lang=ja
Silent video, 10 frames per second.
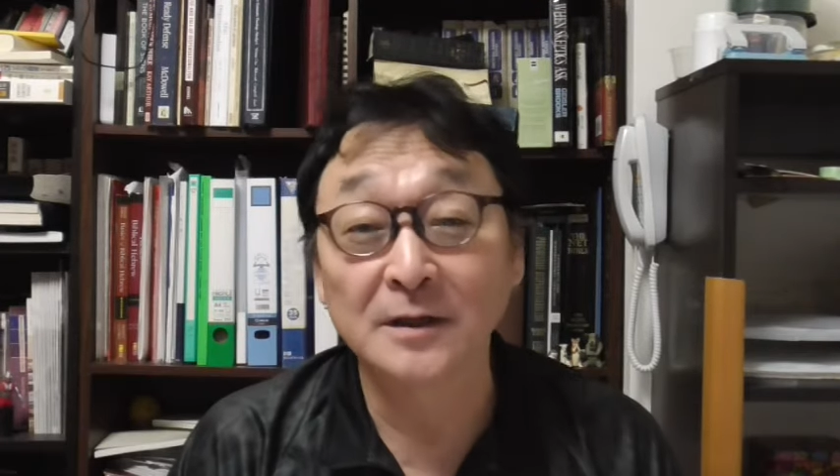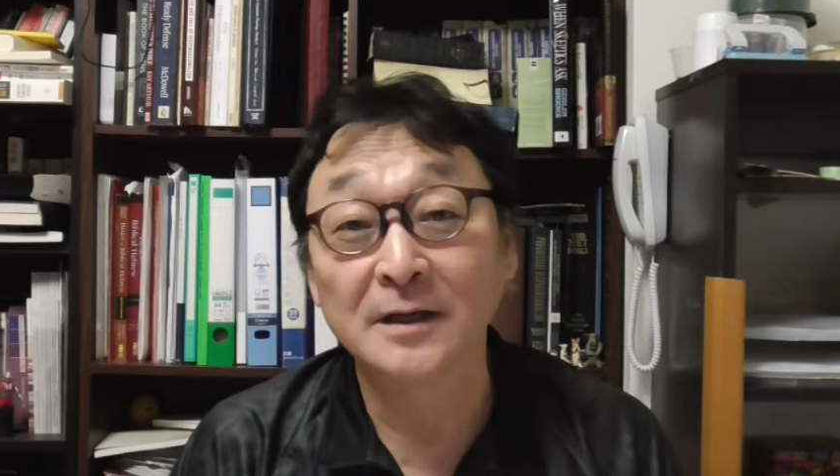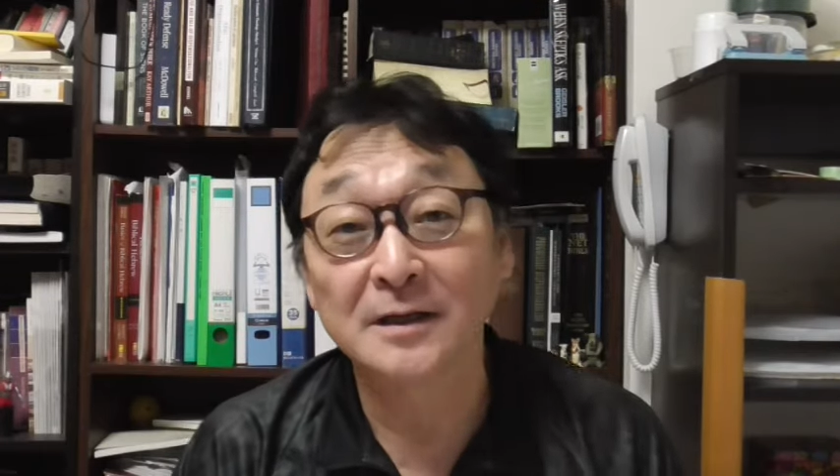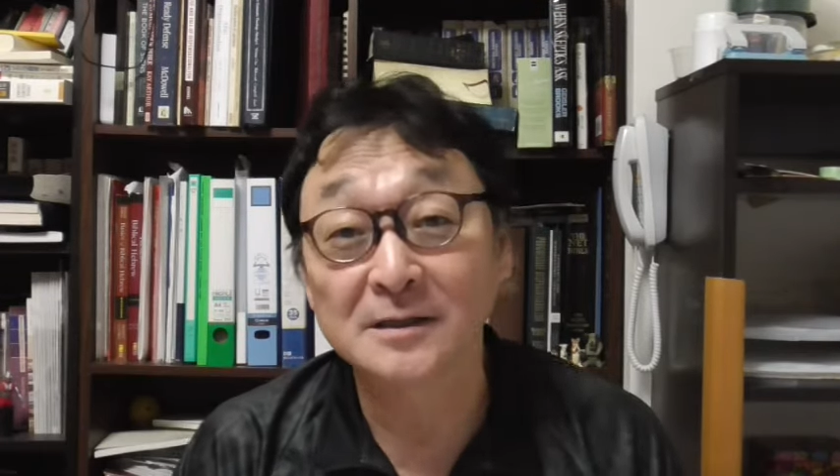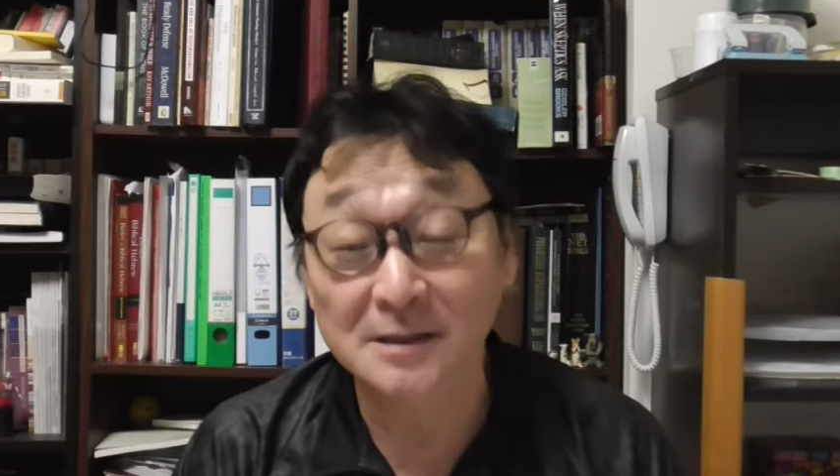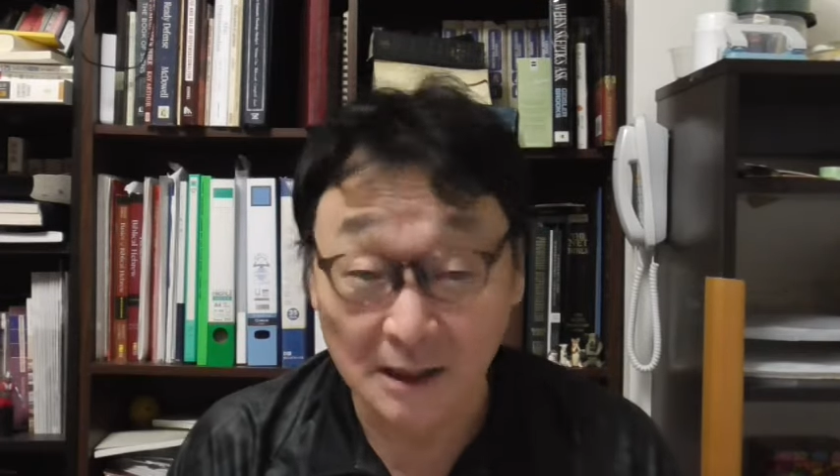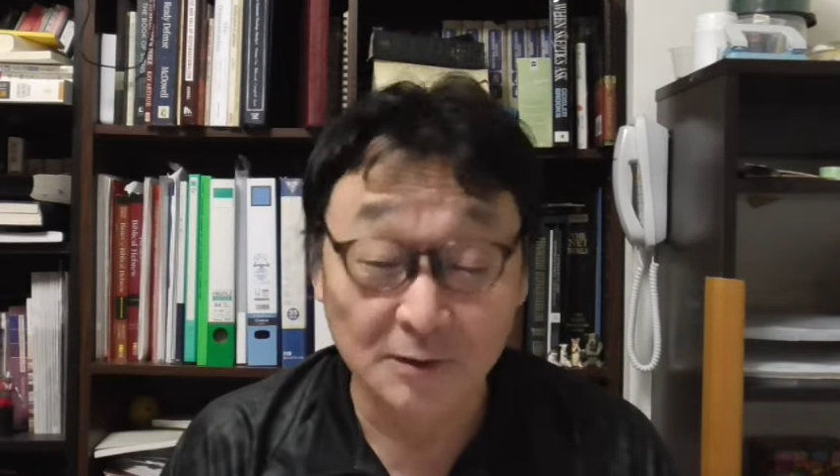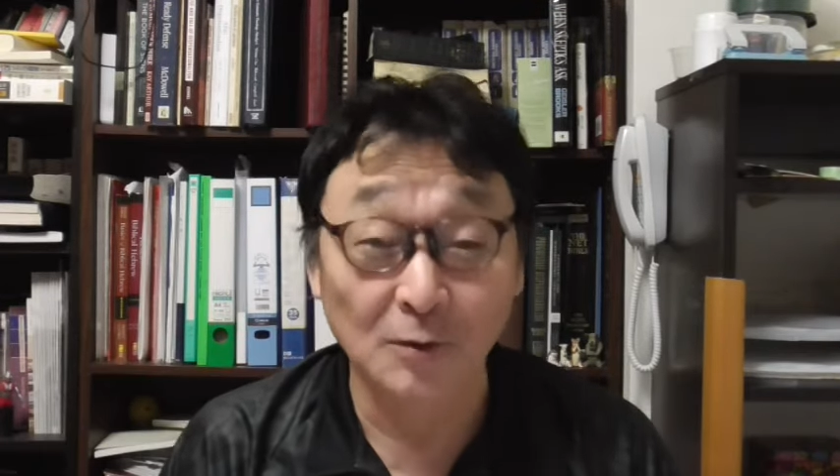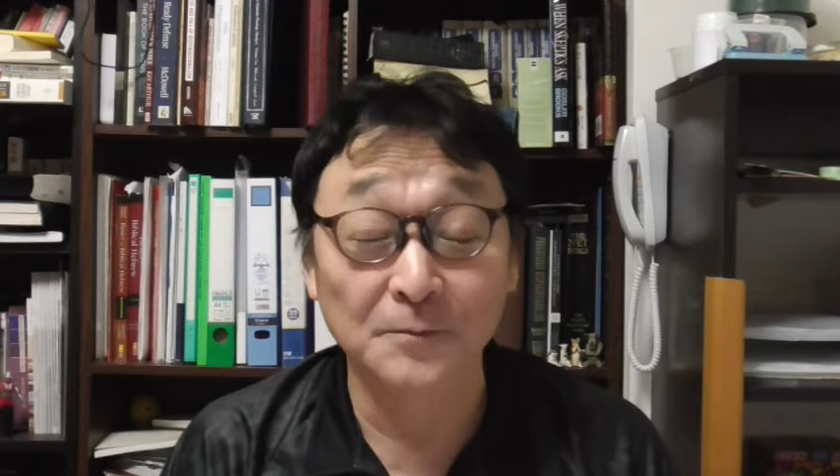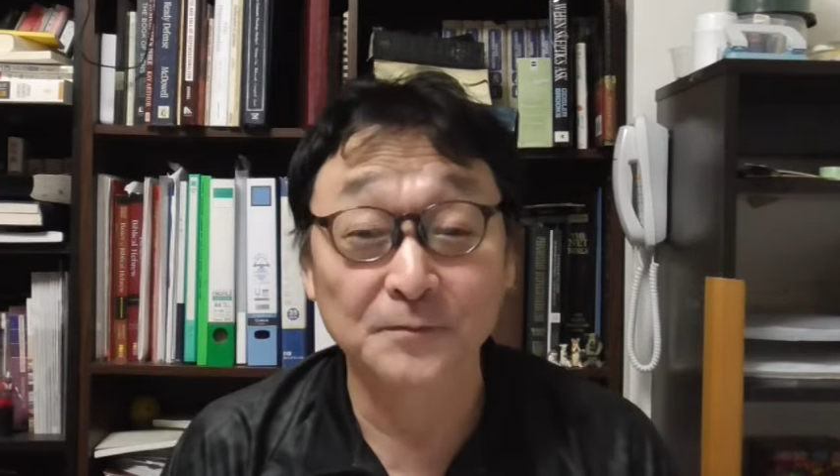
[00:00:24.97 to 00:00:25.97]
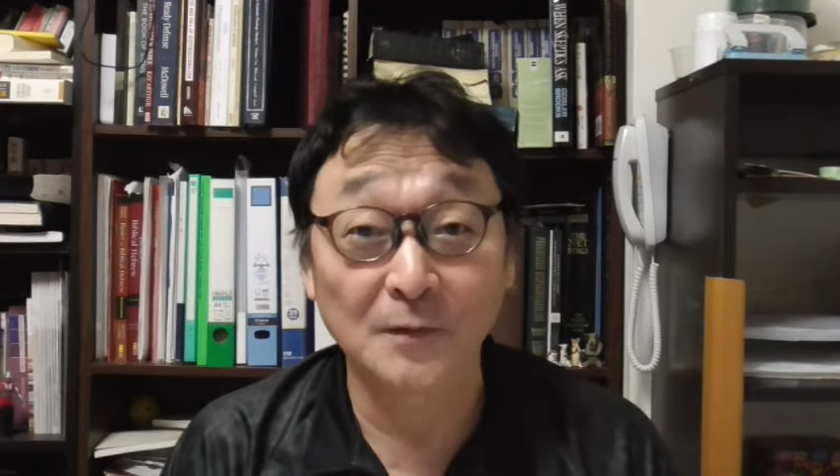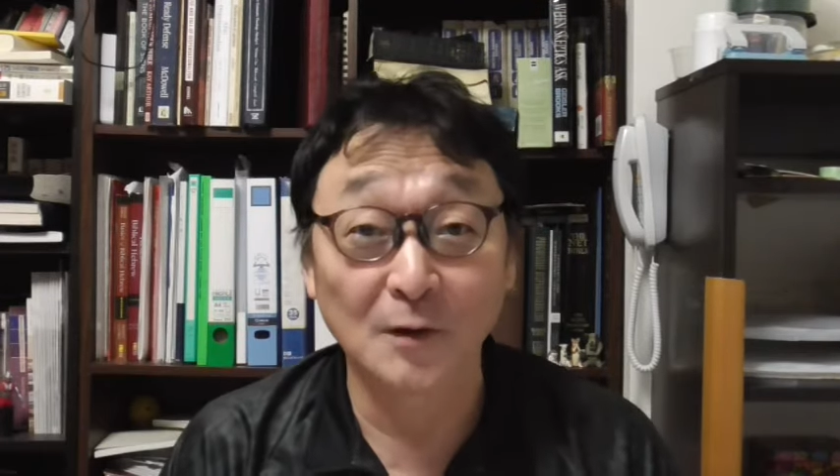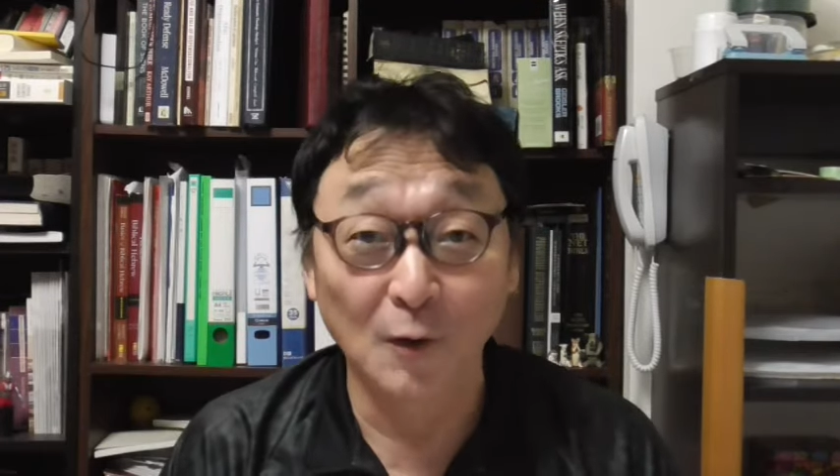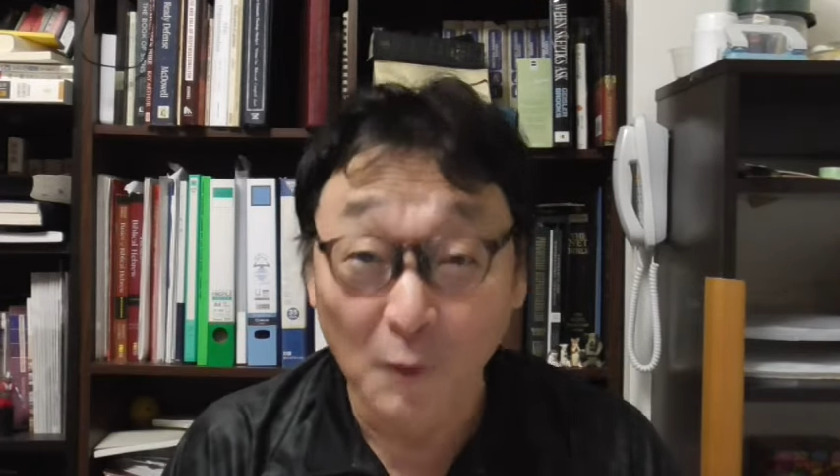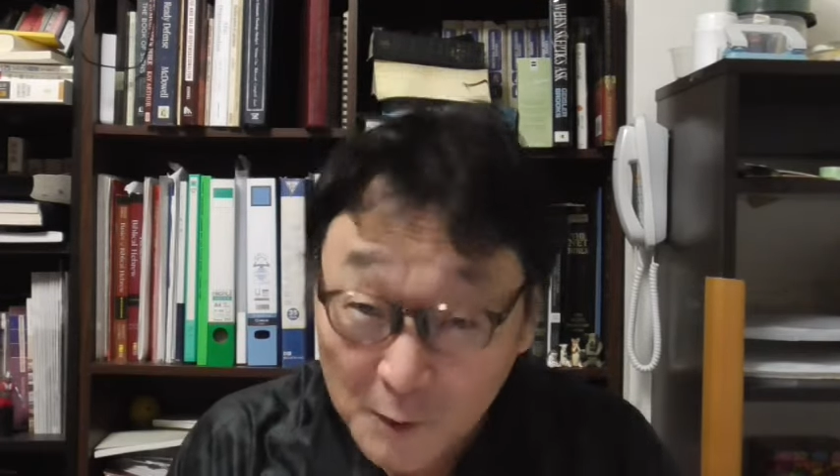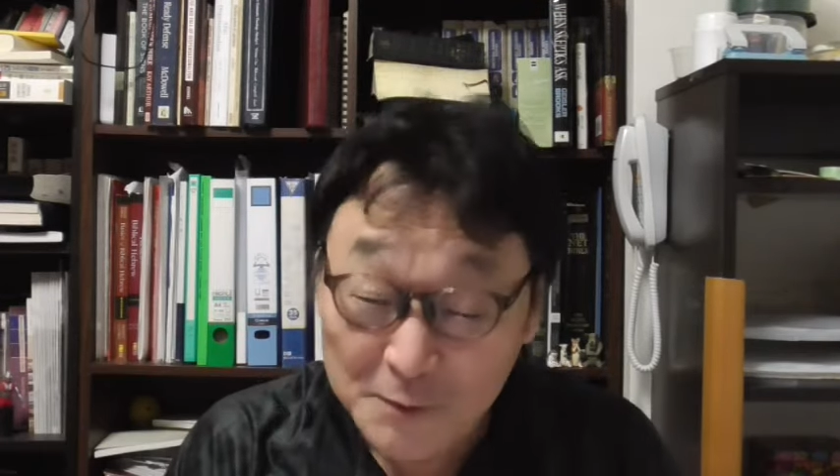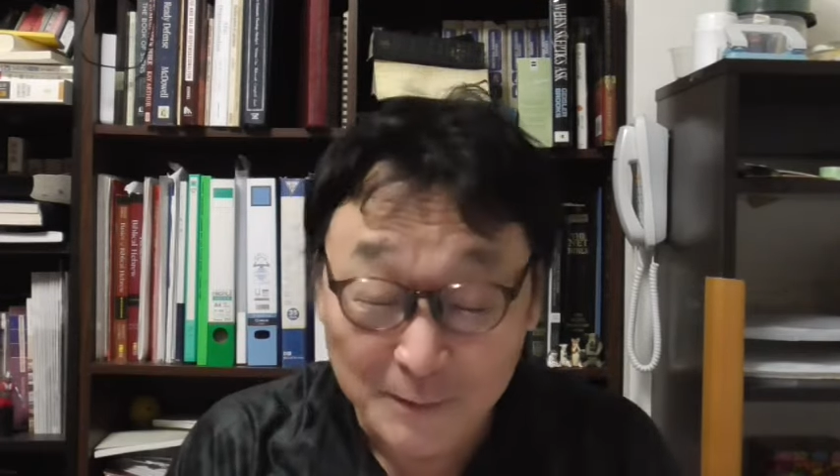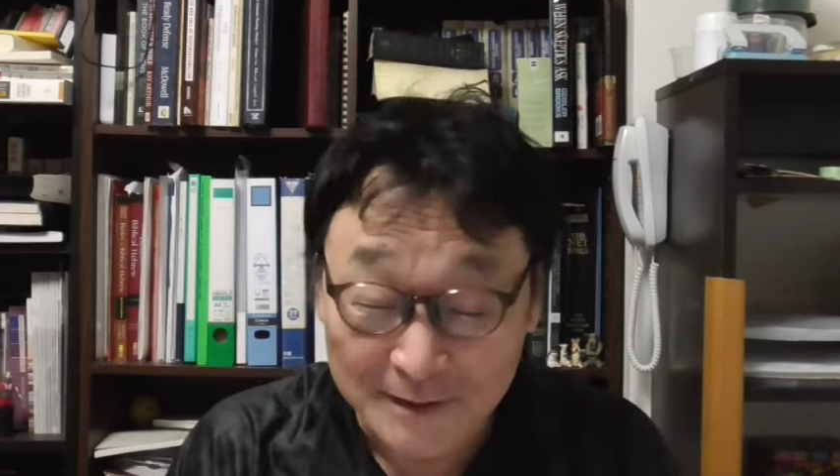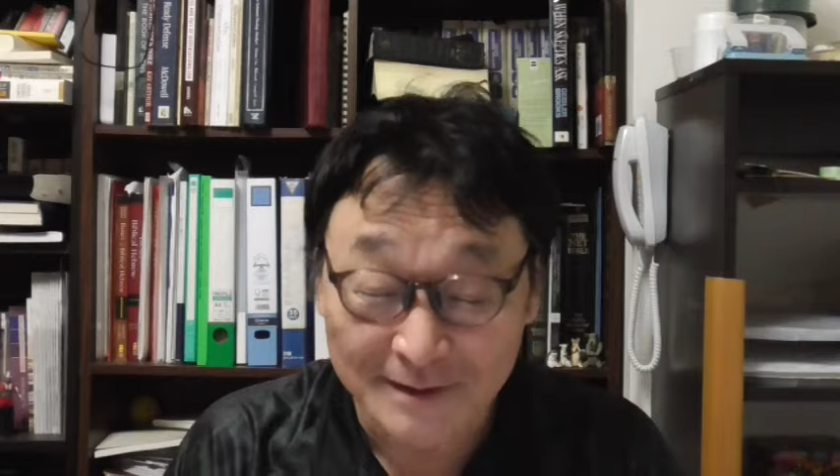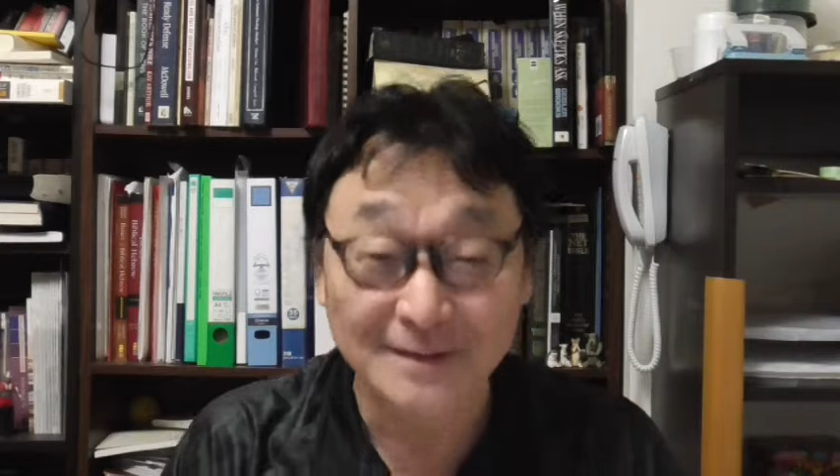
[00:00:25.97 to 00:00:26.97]
えー、したいと思い
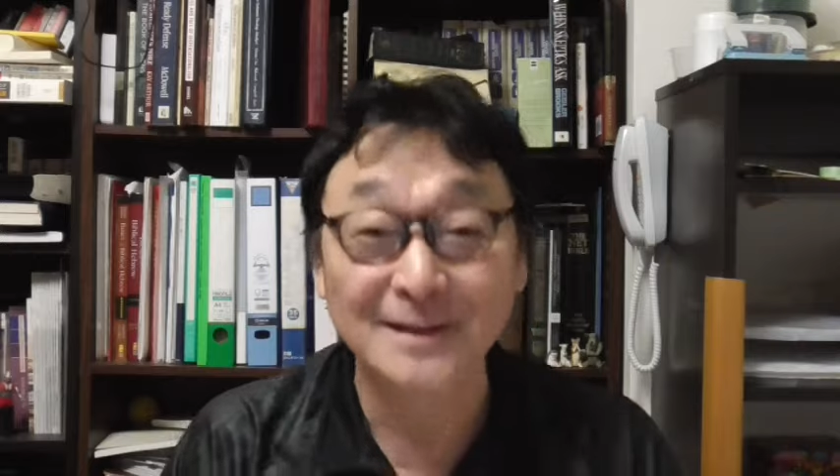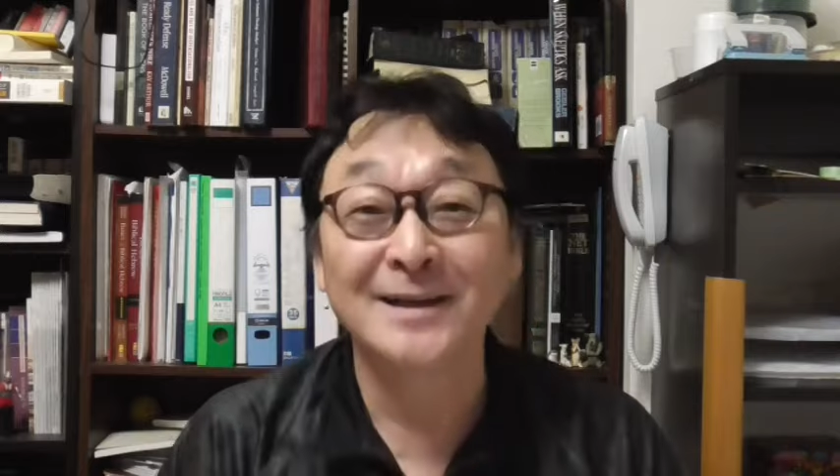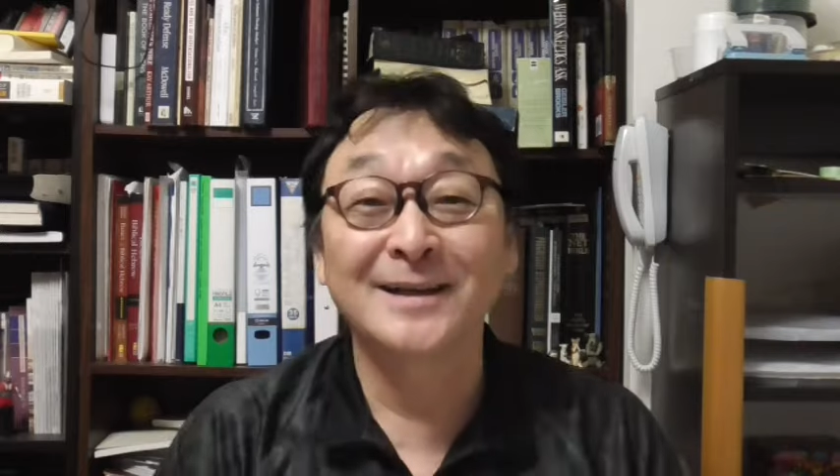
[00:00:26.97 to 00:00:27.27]
ます。